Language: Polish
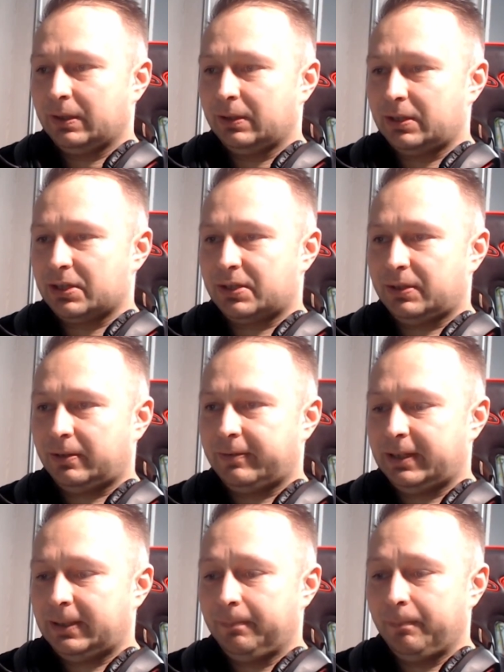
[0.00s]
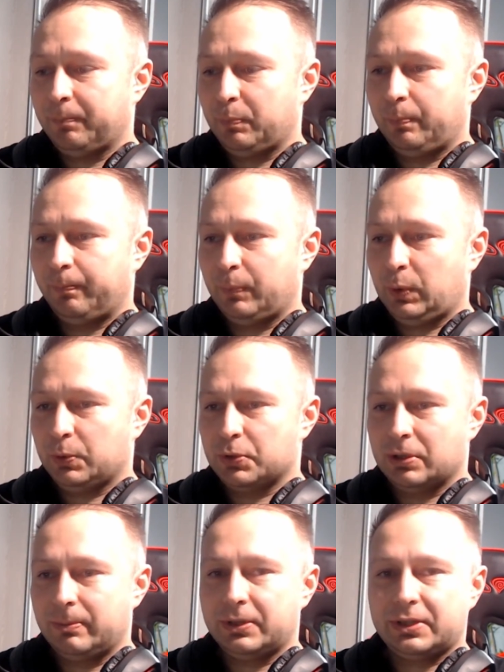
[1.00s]
Testowe.
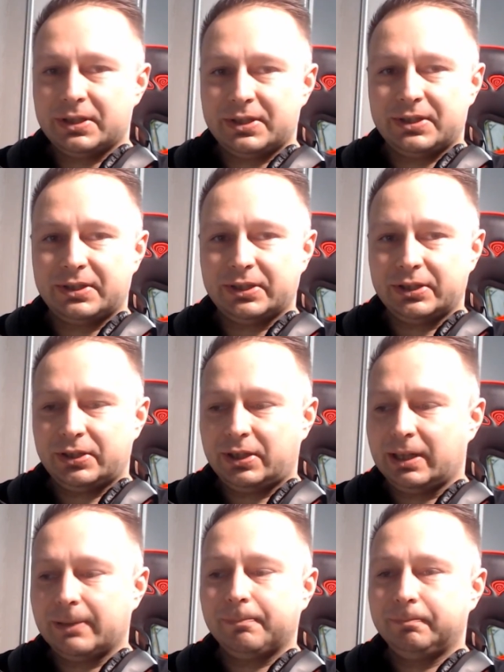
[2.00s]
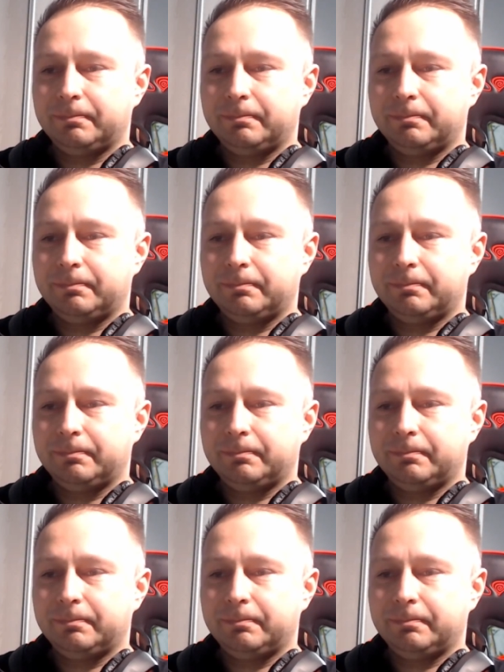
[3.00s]
Połączymy się z Zyśkiem.